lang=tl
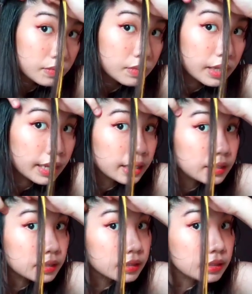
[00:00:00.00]

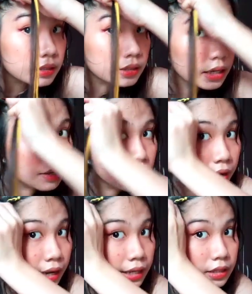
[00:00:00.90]
next sa
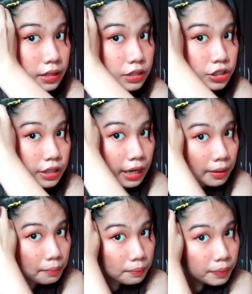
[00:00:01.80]
right,
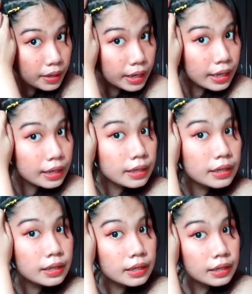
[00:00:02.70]
syempre.
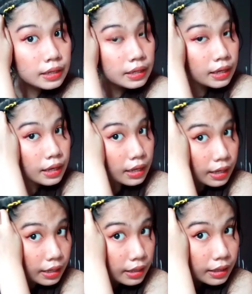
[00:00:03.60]

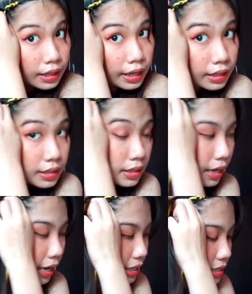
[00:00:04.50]
And next
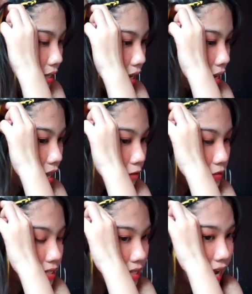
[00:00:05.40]
ay sa
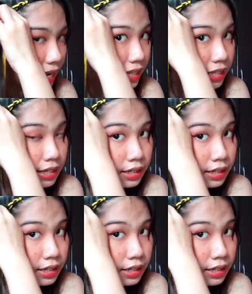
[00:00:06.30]
left side.